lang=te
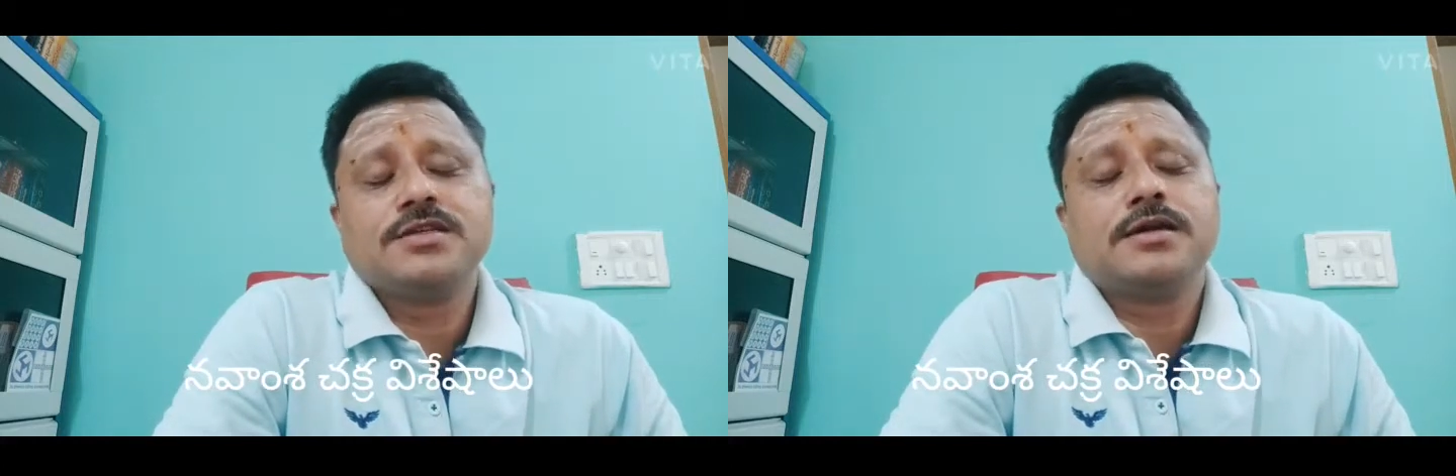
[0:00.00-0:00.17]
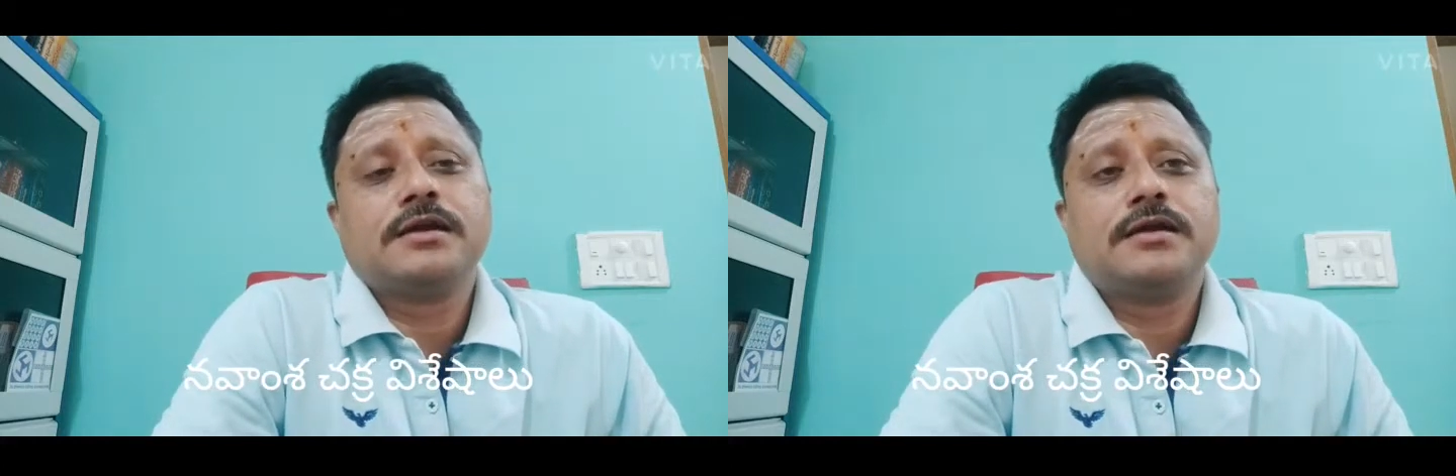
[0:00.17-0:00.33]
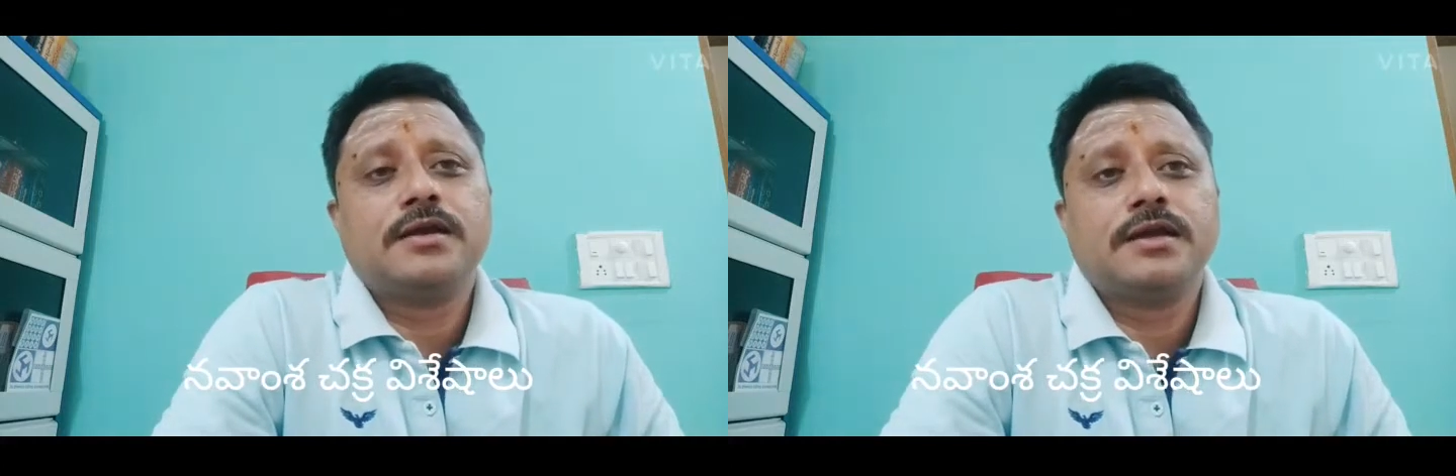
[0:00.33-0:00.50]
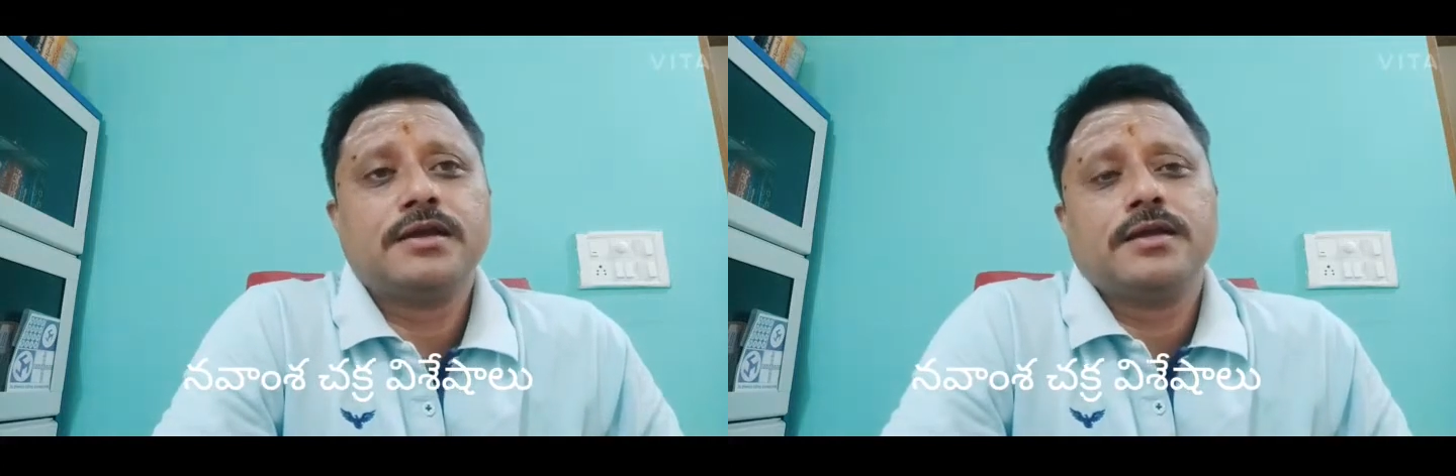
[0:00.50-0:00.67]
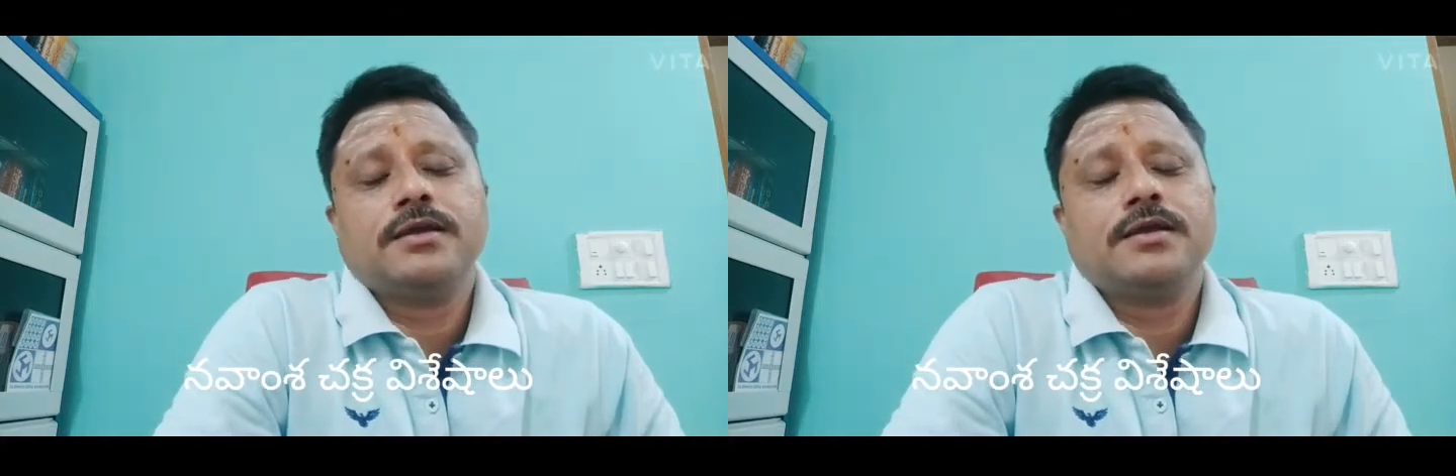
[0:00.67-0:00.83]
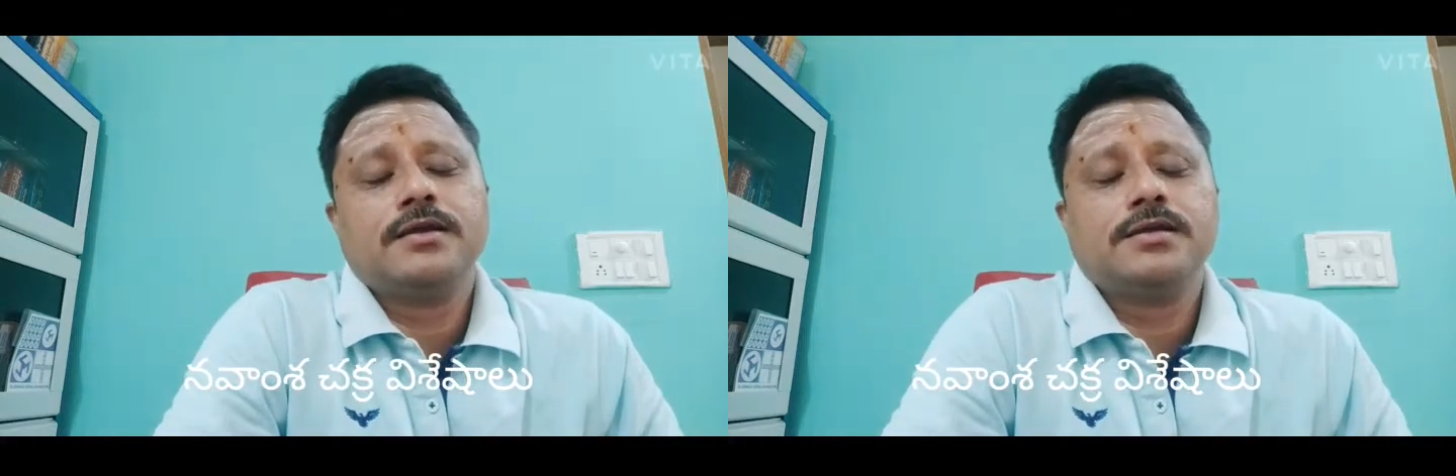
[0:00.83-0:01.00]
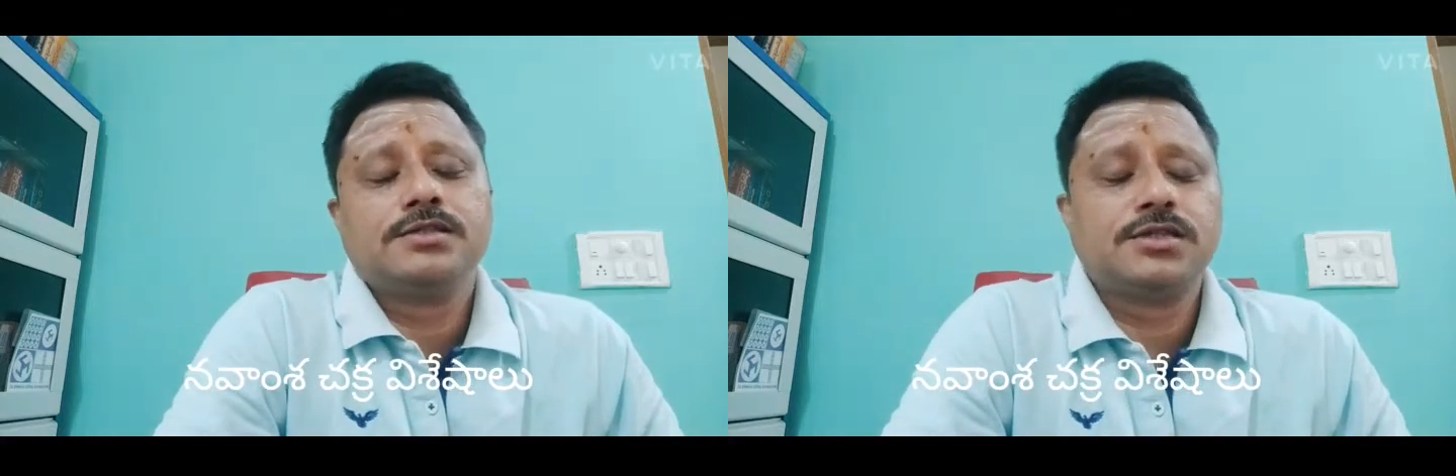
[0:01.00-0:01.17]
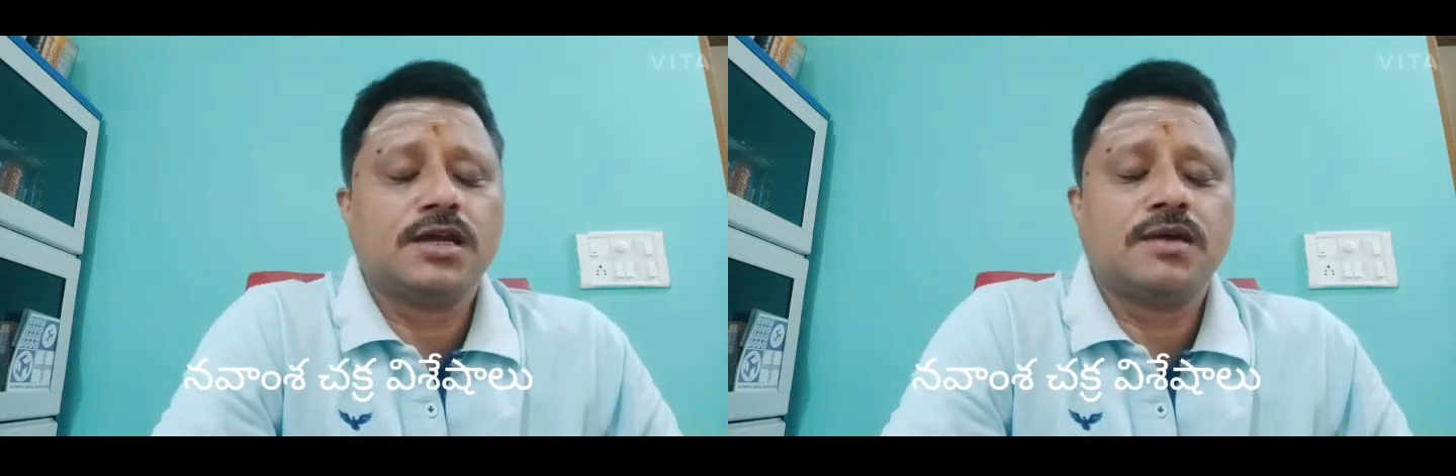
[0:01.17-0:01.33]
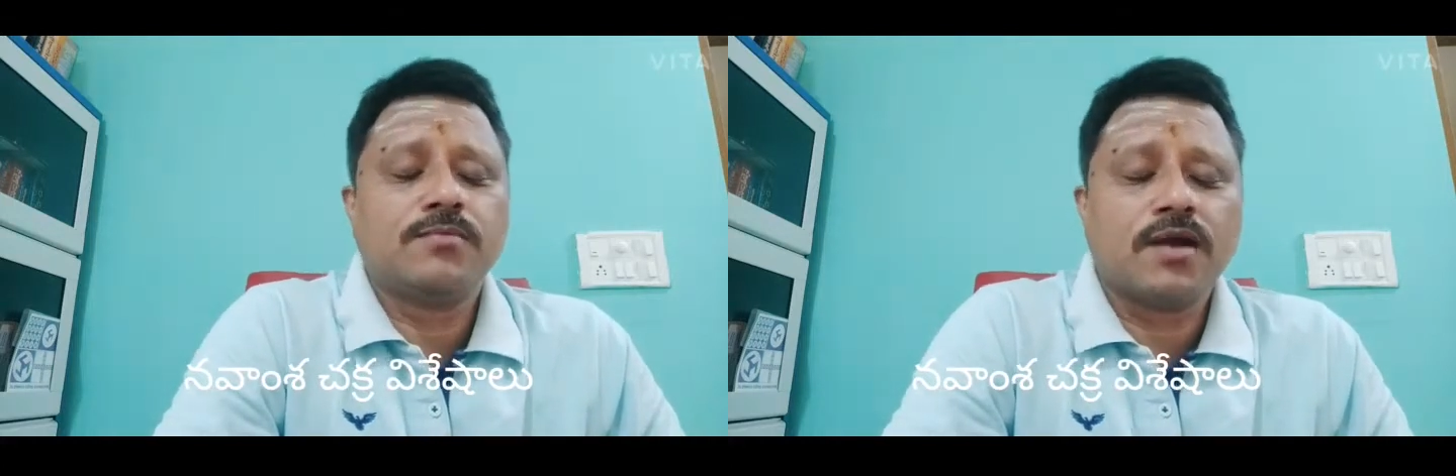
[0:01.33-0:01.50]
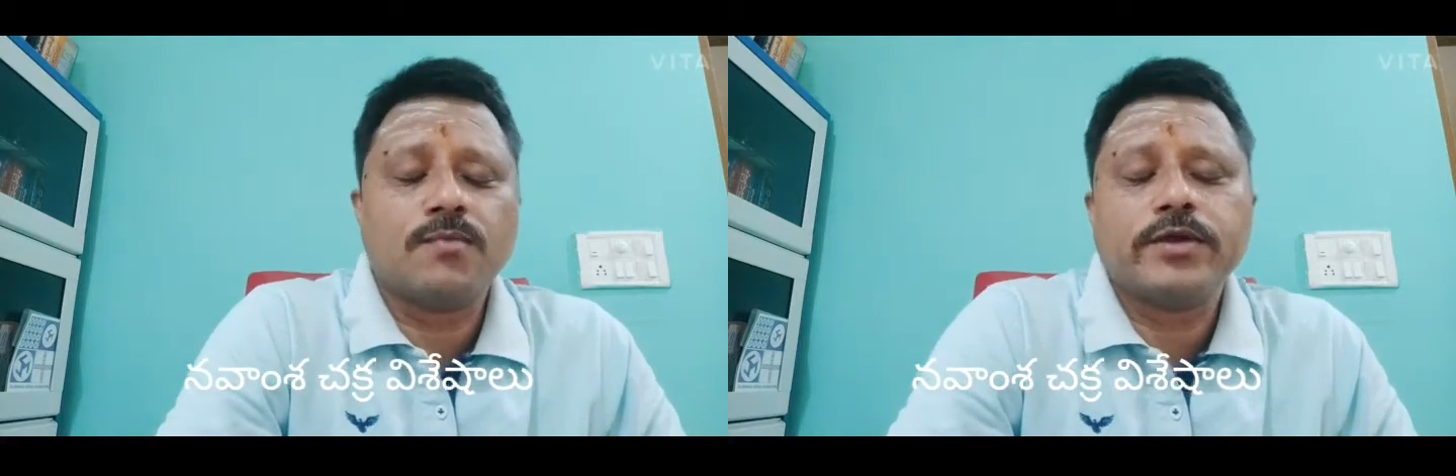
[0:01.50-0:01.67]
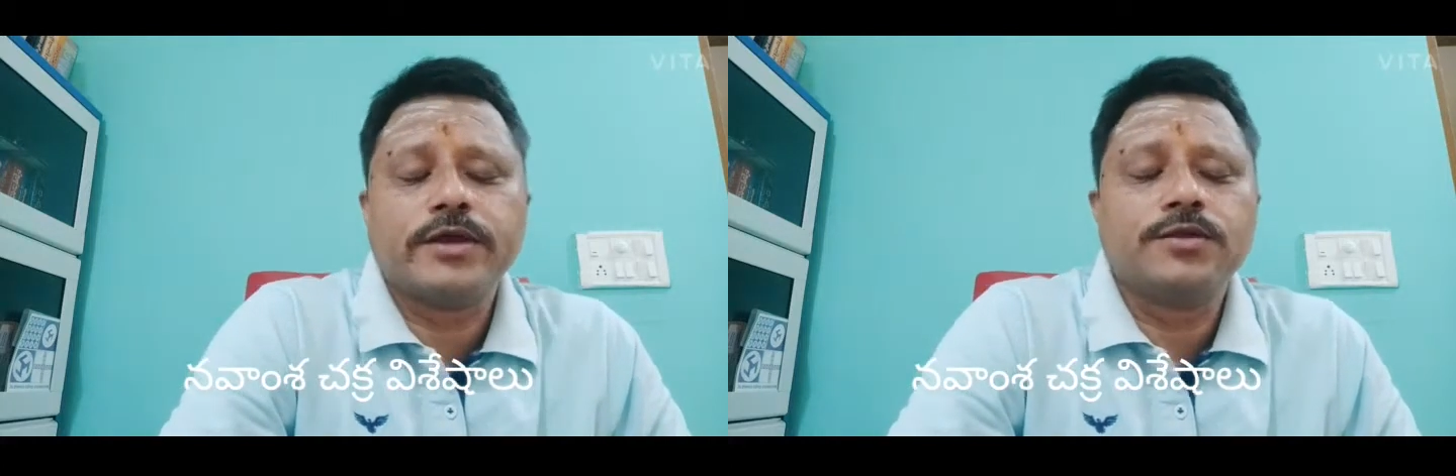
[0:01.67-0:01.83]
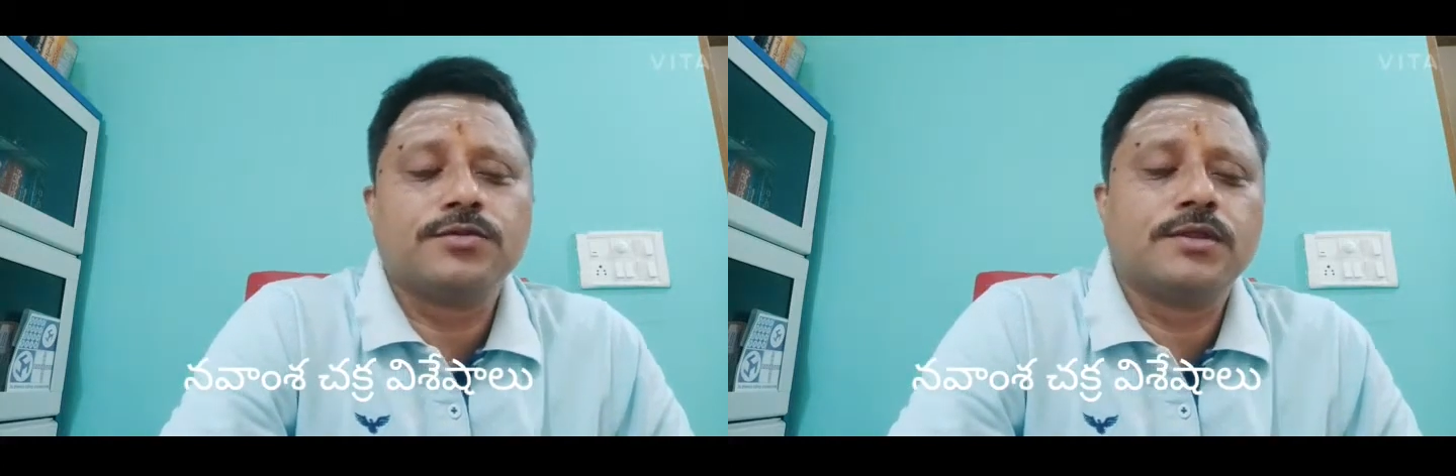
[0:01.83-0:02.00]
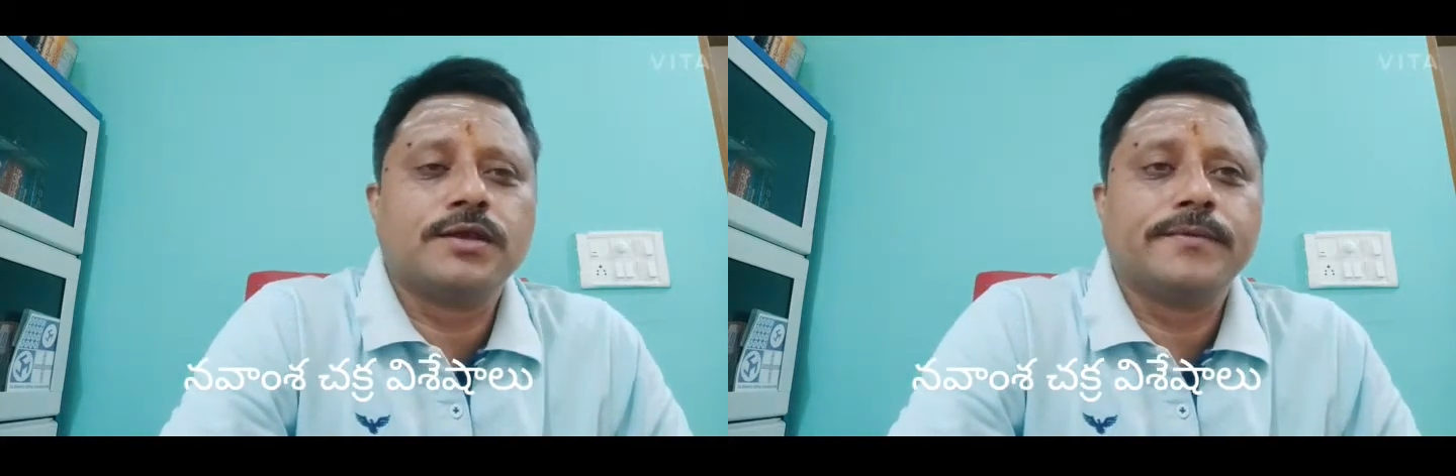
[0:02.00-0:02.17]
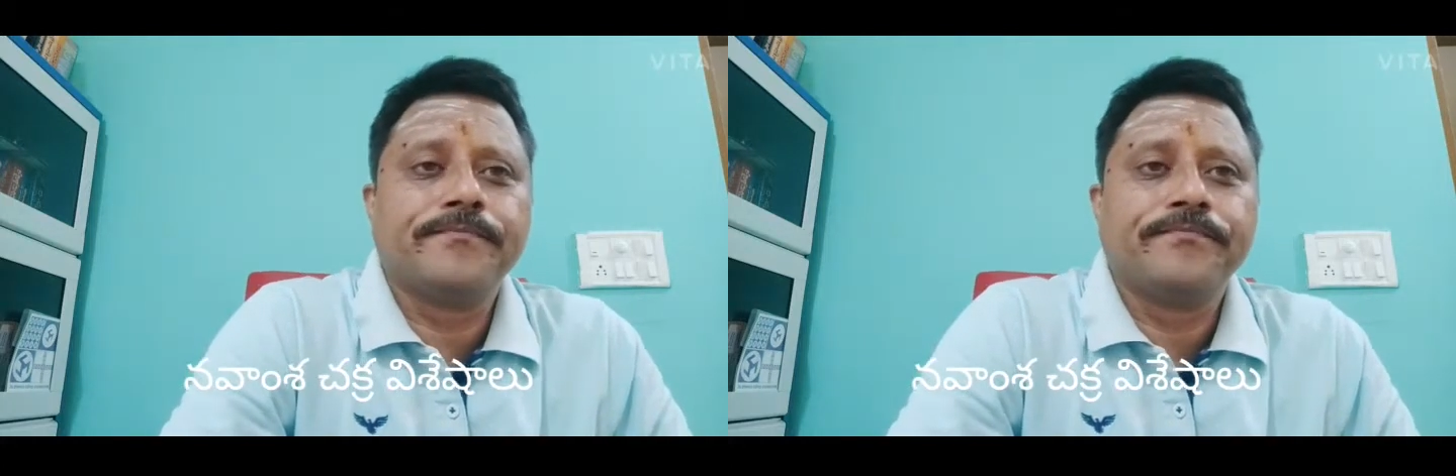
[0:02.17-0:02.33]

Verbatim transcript: చక్రానికి చాలా ప్రాముఖ్యత ఉంది